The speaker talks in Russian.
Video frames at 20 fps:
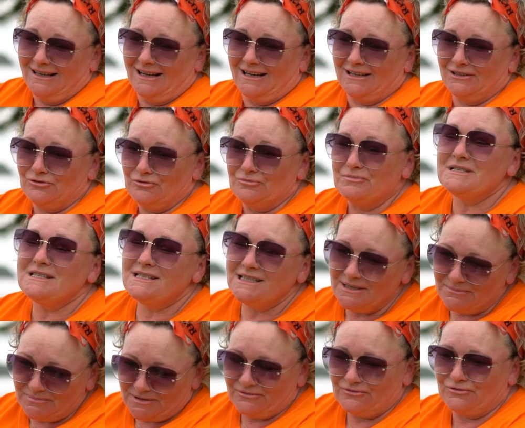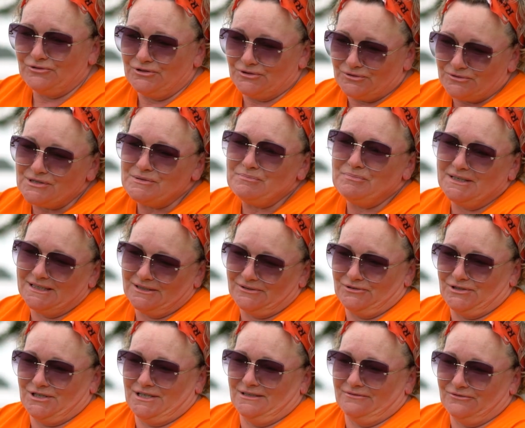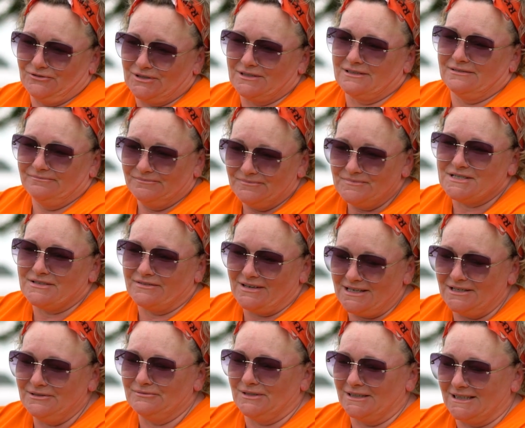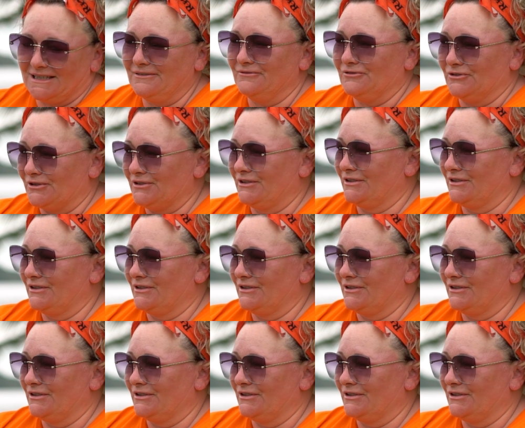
оно быстрее приводит к успеху, чем вот своим таким вот